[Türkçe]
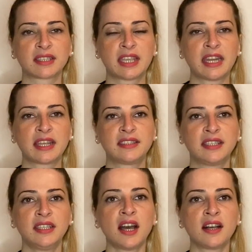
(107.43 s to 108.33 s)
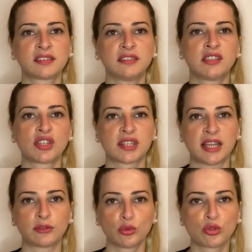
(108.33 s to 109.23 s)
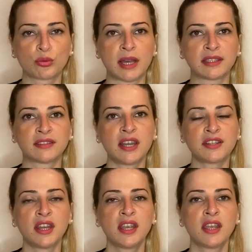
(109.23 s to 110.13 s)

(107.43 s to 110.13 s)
gerektiğinin altını çizen uzmanlar